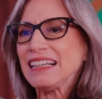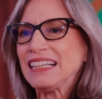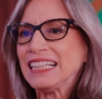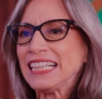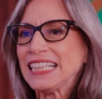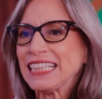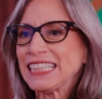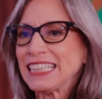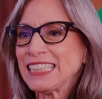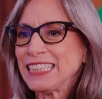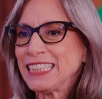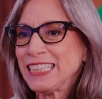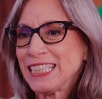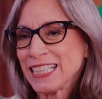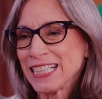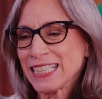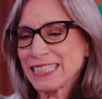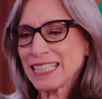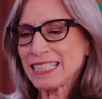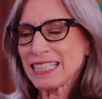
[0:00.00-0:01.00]
Eh,
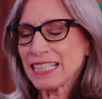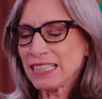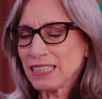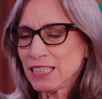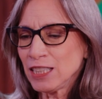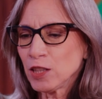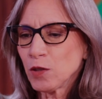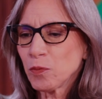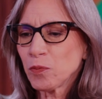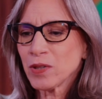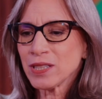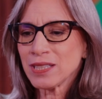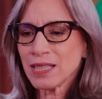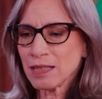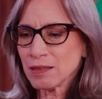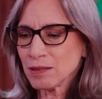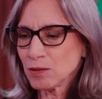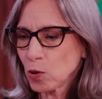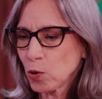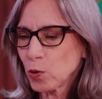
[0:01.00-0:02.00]
y en ese sentido, pues
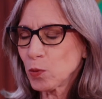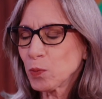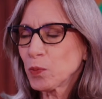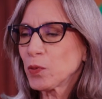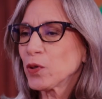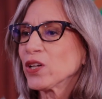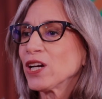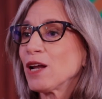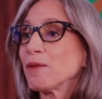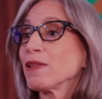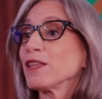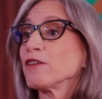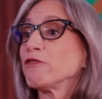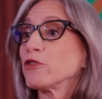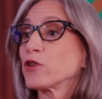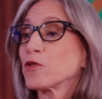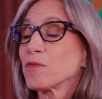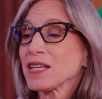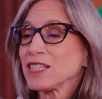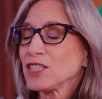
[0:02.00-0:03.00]
hay todo un programa de
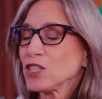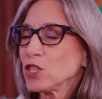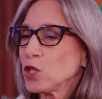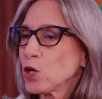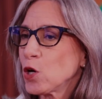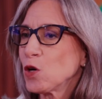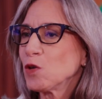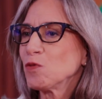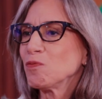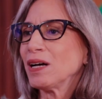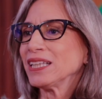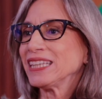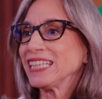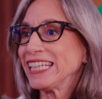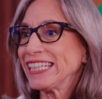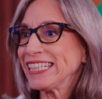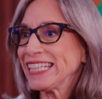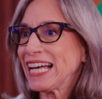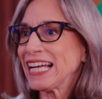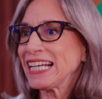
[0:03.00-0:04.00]
formación,
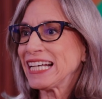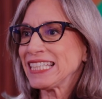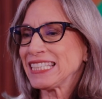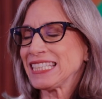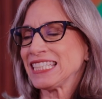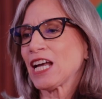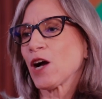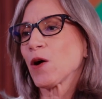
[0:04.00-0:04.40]
materiales y